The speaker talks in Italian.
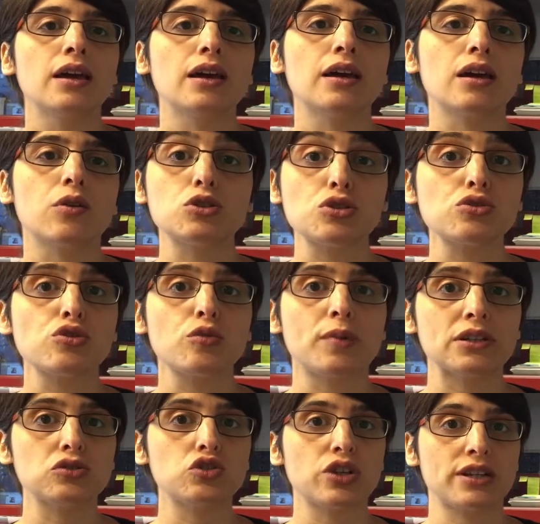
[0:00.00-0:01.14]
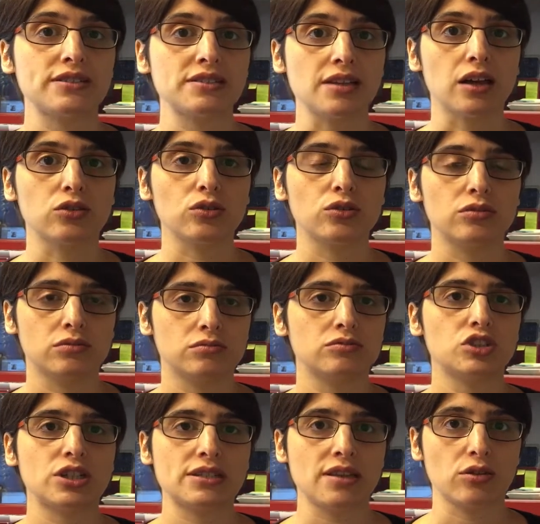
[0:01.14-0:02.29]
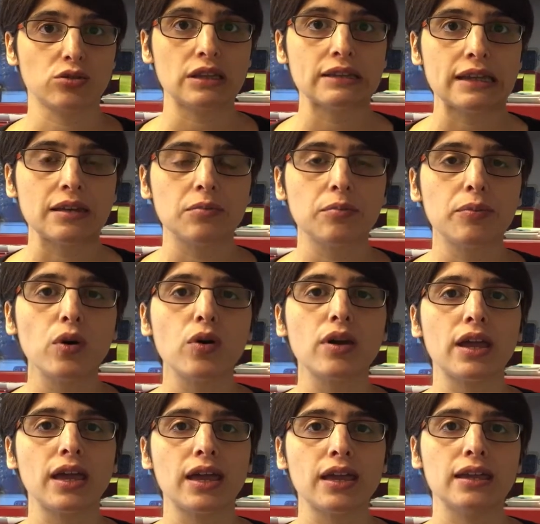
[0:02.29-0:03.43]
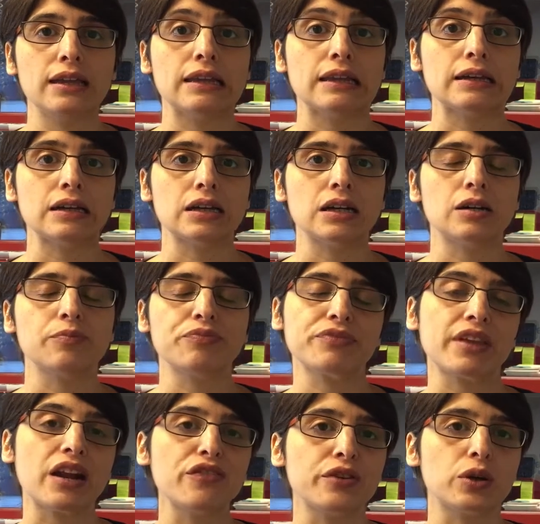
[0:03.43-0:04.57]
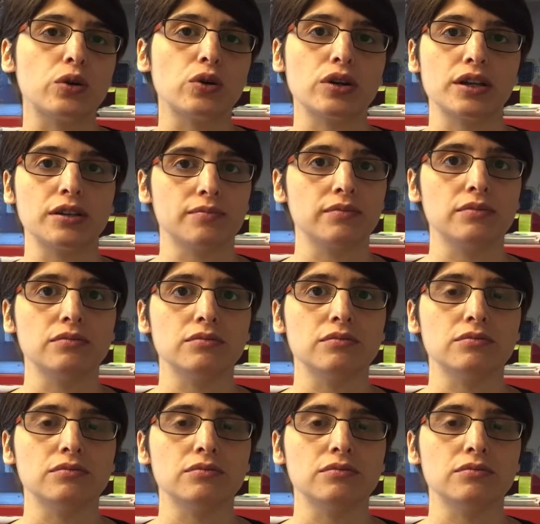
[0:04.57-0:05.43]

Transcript: eh, questo sorpasso c'era stato, c'era stato da tempo e il eh, traffico che, mh,